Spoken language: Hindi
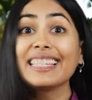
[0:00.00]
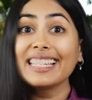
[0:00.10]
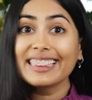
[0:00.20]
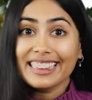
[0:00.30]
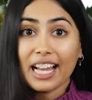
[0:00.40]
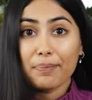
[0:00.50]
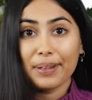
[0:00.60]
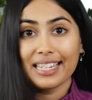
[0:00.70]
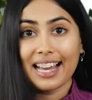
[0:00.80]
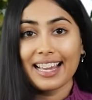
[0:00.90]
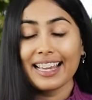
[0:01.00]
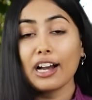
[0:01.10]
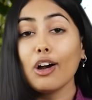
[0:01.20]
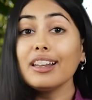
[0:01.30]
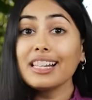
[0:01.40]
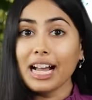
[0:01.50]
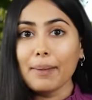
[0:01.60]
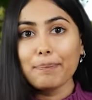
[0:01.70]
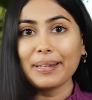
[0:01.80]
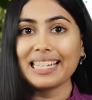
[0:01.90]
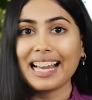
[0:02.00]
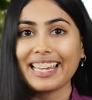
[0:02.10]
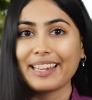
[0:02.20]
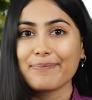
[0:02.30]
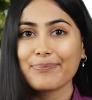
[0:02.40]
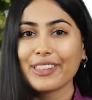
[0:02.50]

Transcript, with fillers: कितना पीना है और कब पीना है